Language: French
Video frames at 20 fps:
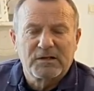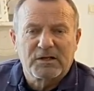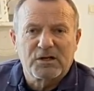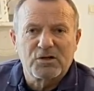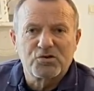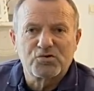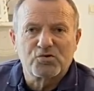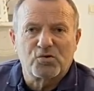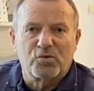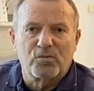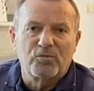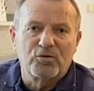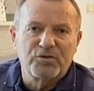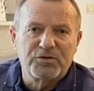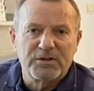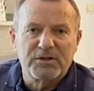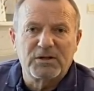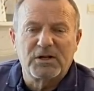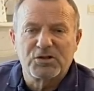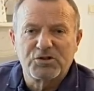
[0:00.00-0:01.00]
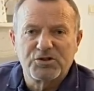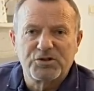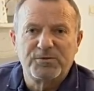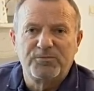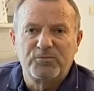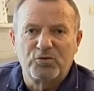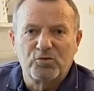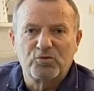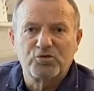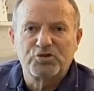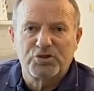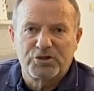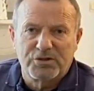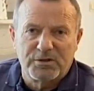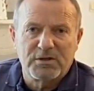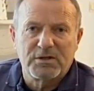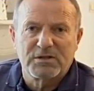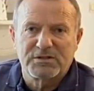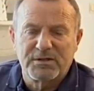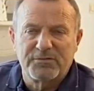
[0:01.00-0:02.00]
Quand je remontais de la chimio,
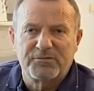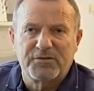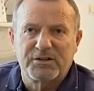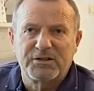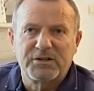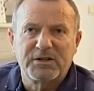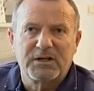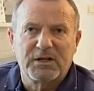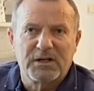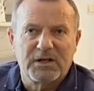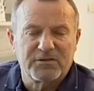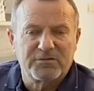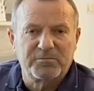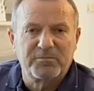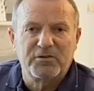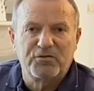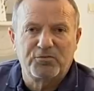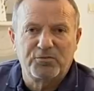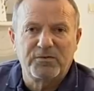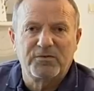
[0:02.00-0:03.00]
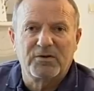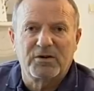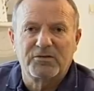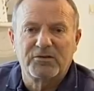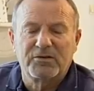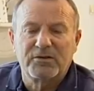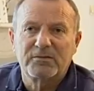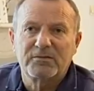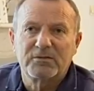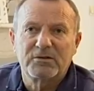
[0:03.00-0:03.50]
j'étais assez fatigué la semaine suivante.